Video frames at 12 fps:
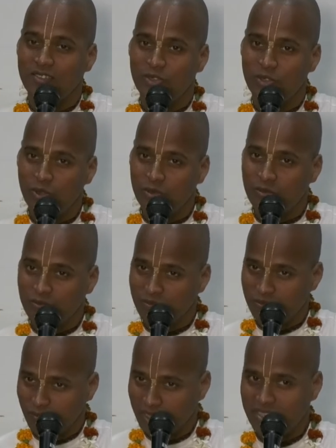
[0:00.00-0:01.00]
जो
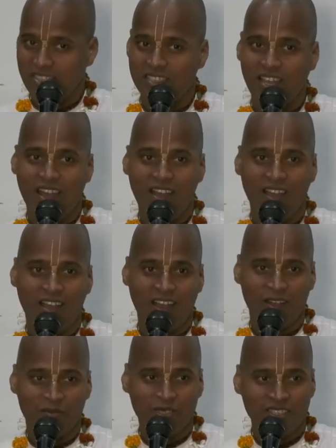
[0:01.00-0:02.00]
बच्चा
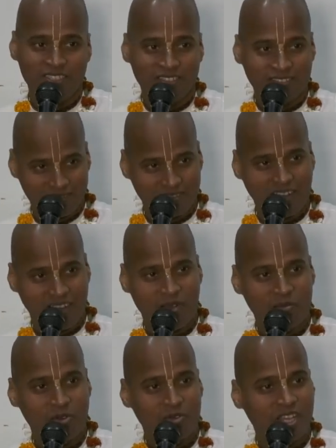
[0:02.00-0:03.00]
अभी
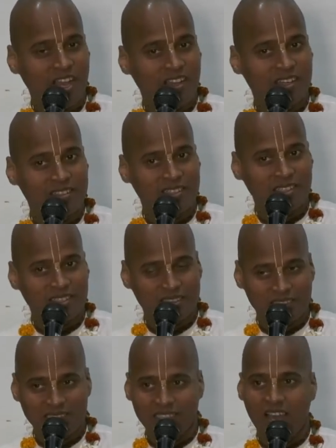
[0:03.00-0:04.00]
हम लोग क्या करते हैं
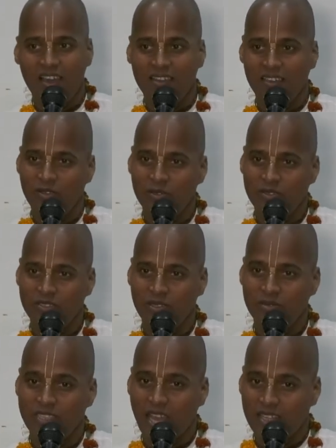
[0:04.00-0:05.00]
संसार के लोग जब
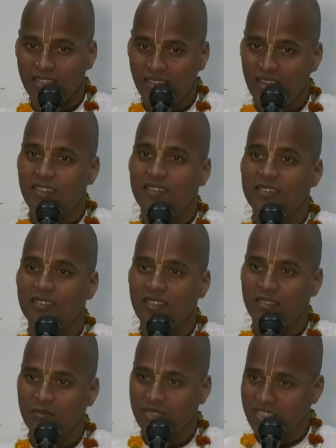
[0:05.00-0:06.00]
साधना करते
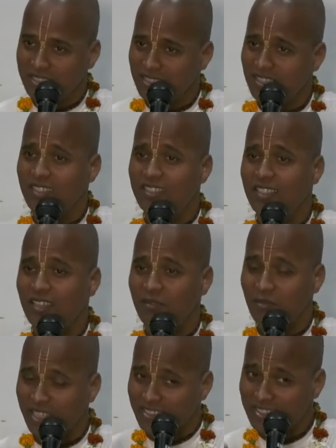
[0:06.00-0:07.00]
हैं भजन करते हैं
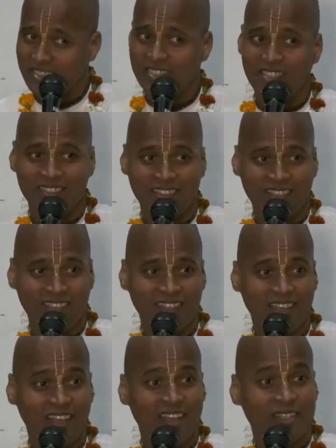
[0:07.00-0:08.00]
भक्ति करते हैं
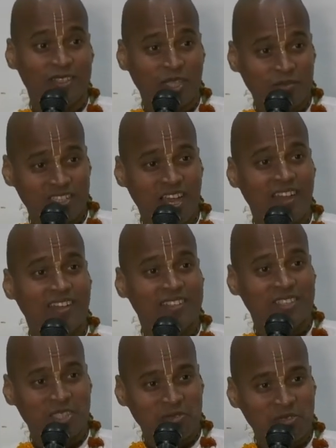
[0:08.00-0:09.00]
तब जाकर
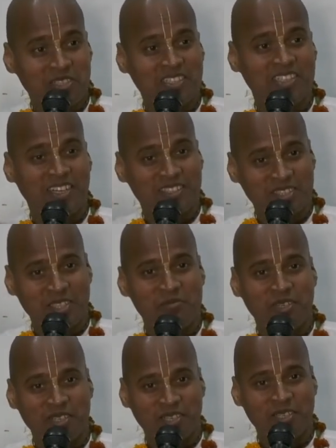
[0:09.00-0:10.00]
जीवन के अंत
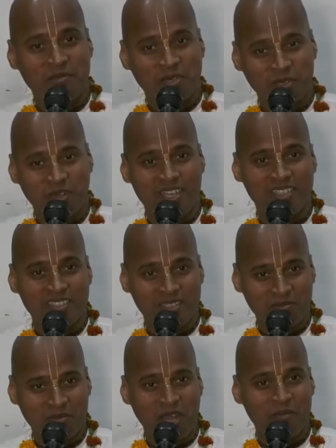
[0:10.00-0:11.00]
में कहीं भगवान की
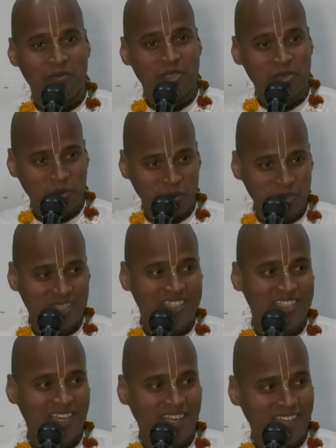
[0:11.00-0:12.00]
प्राप्ति होती
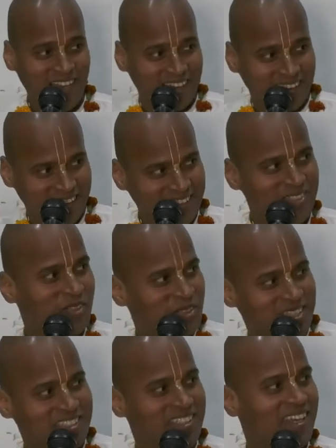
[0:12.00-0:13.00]
है या नहीं
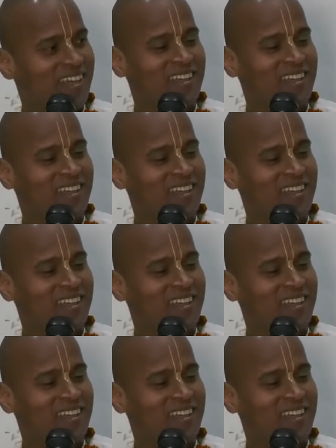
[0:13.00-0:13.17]
होती है